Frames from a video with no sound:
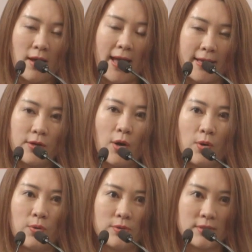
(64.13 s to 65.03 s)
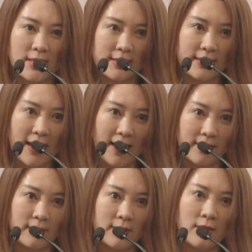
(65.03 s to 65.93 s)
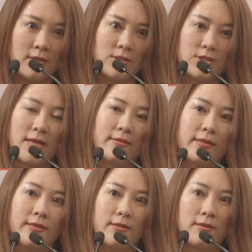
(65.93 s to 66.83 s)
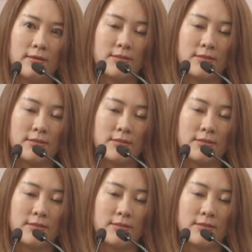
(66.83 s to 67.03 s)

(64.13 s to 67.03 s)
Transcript: 海口、三亚。这样的一个